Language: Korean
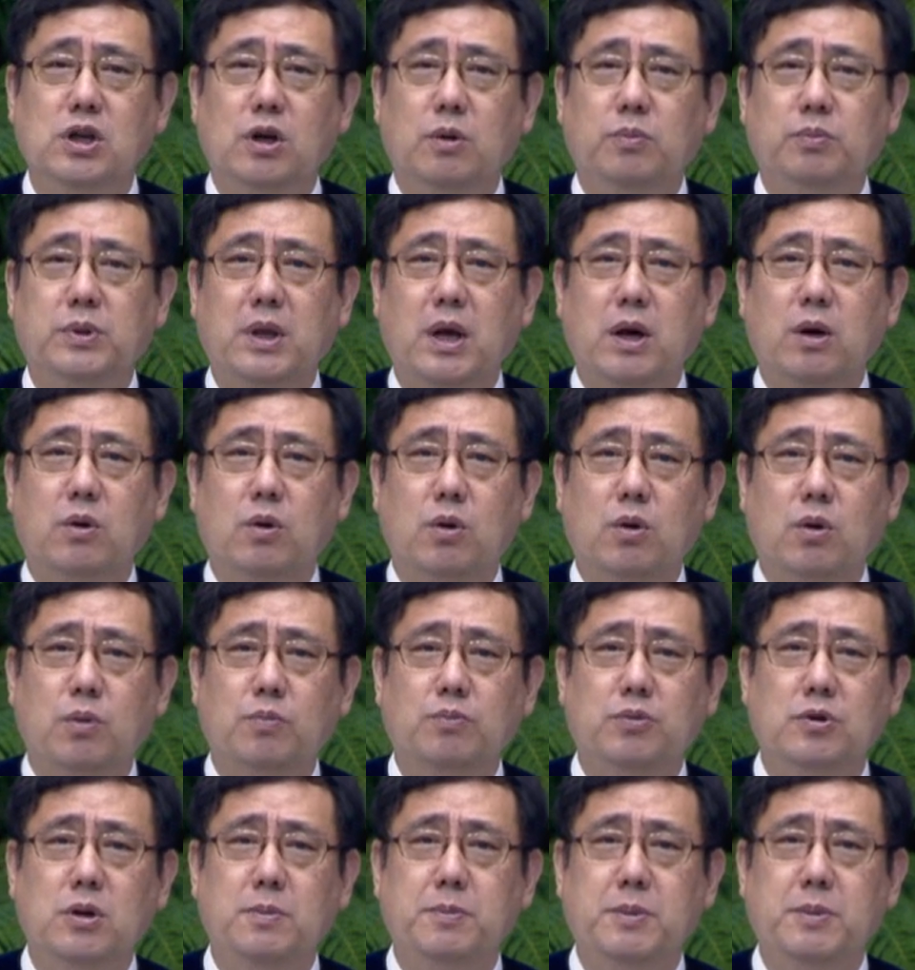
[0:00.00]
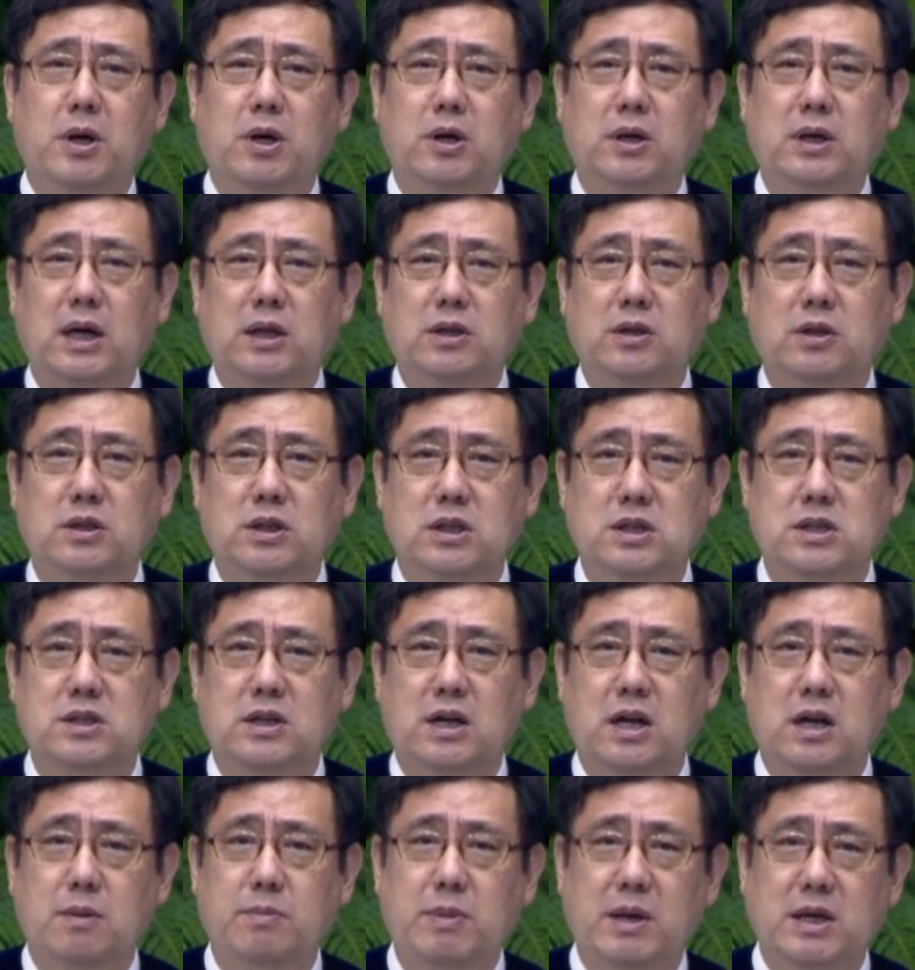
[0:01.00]
없다고 불평을 하던
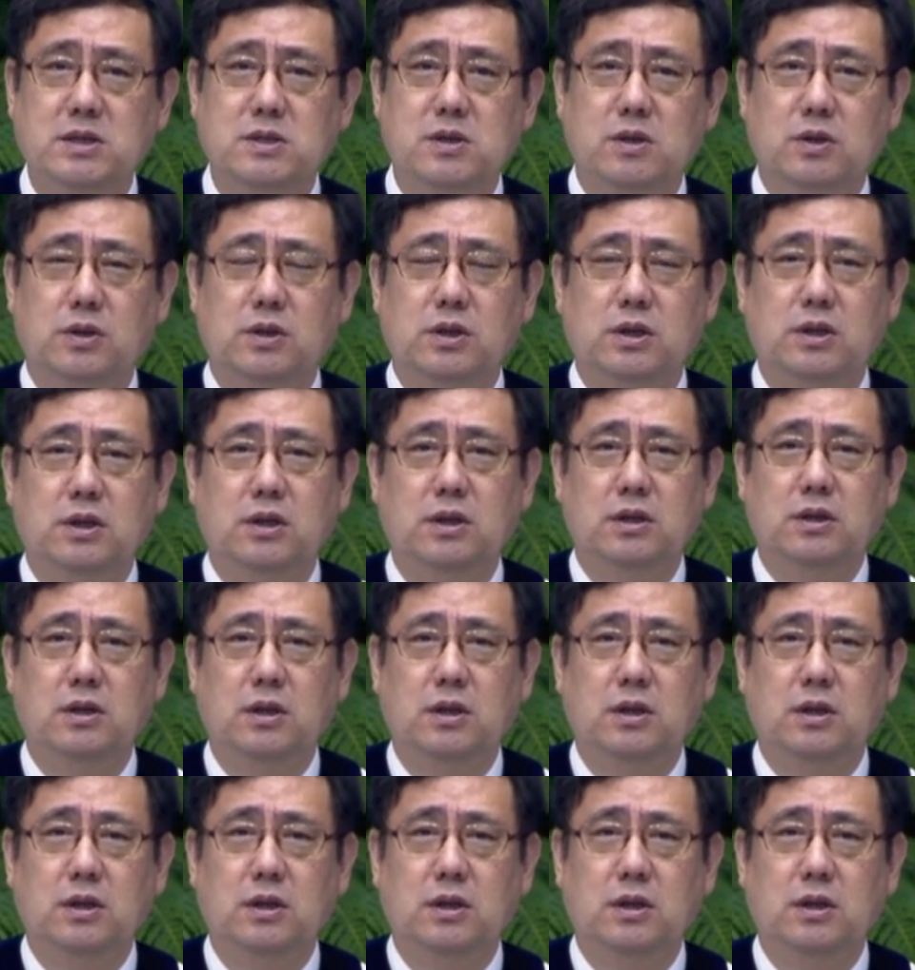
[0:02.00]
이스라엘 백성들,